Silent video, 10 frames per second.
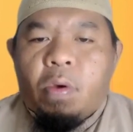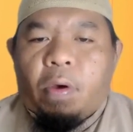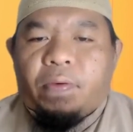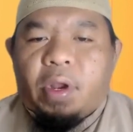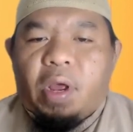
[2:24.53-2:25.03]

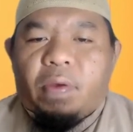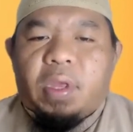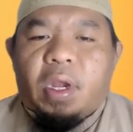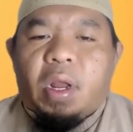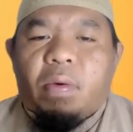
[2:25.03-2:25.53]
Wa fi
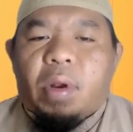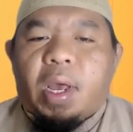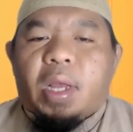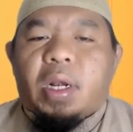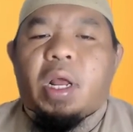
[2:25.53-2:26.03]

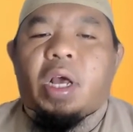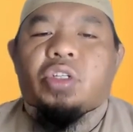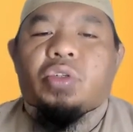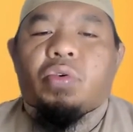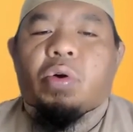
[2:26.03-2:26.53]
laula an
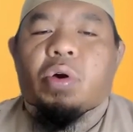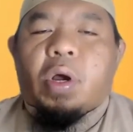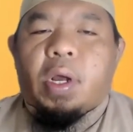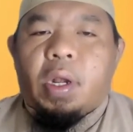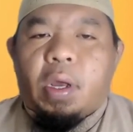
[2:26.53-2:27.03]

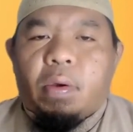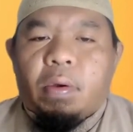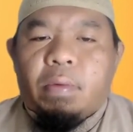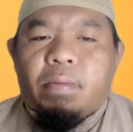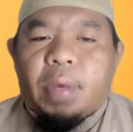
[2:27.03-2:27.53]
asyqa ala
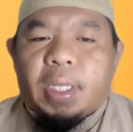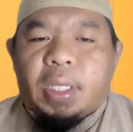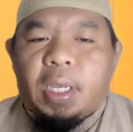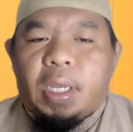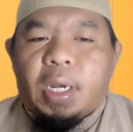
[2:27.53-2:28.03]

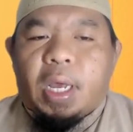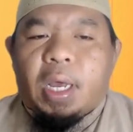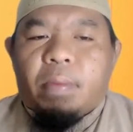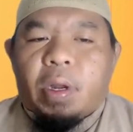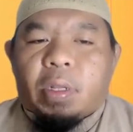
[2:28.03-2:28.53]
ummati la
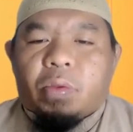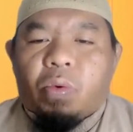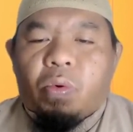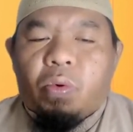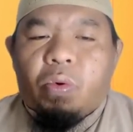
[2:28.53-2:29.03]

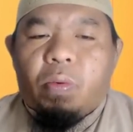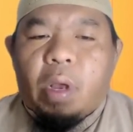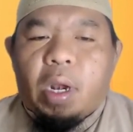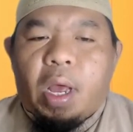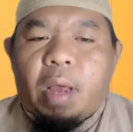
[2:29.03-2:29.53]

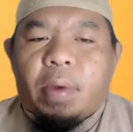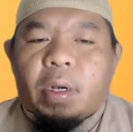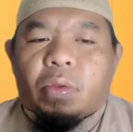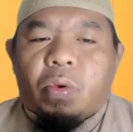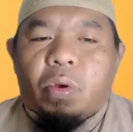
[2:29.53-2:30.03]
amartuhu la
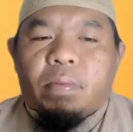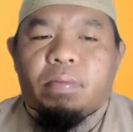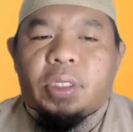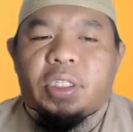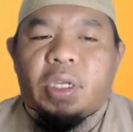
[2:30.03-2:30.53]

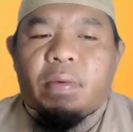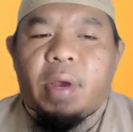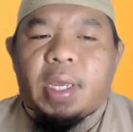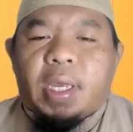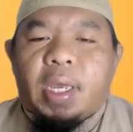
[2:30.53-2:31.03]
amartuhum
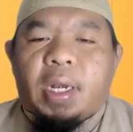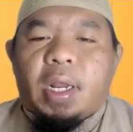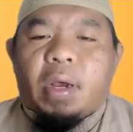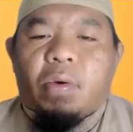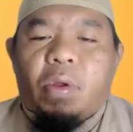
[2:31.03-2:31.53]
bisiwaki
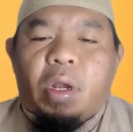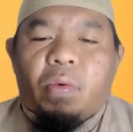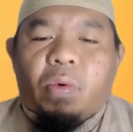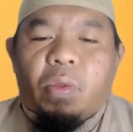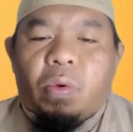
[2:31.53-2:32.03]
inda kulli
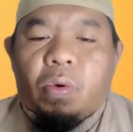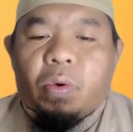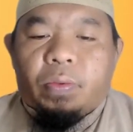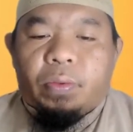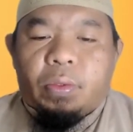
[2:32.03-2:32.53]
wudhu.